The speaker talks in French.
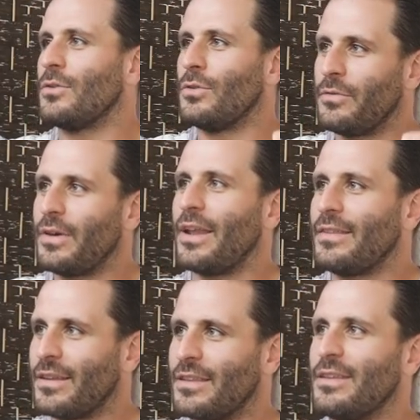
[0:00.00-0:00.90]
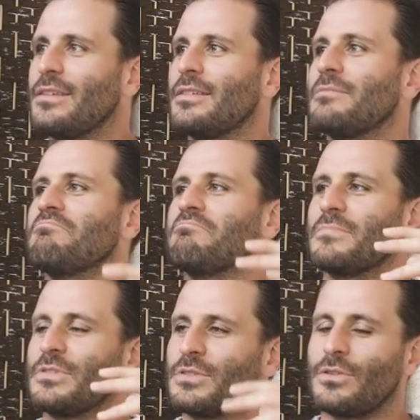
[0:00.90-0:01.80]
de faire la technique
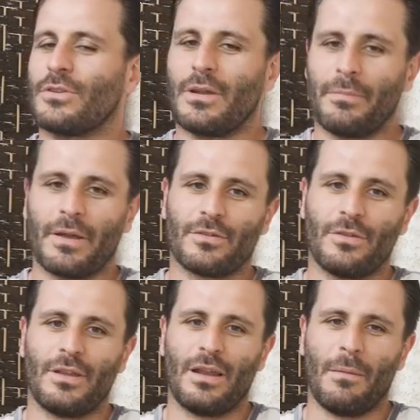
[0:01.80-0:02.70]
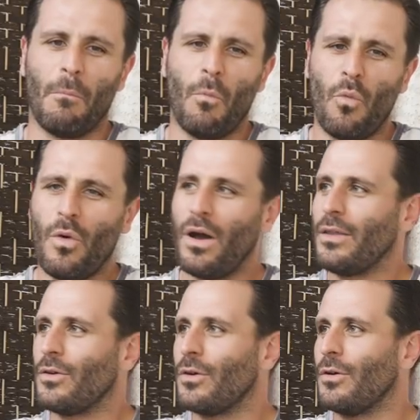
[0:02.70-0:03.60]
sans que la personne ait la
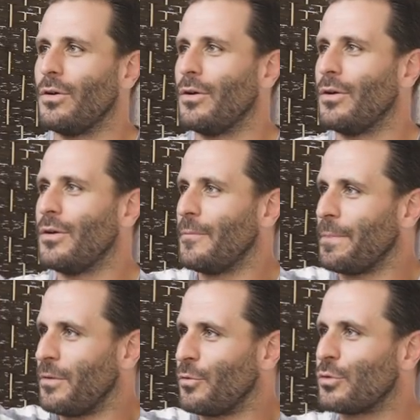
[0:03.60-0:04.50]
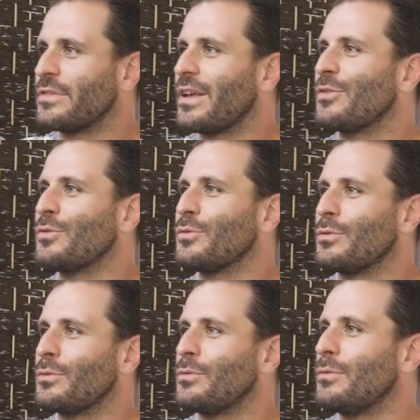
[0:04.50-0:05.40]
moindre euh, frustration
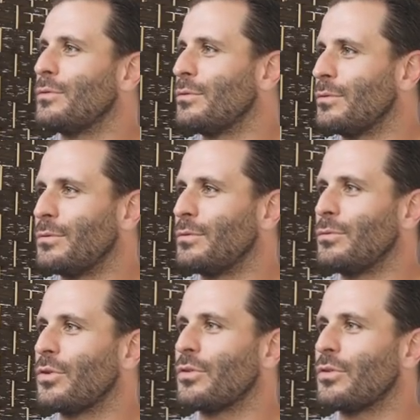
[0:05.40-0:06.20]
ou,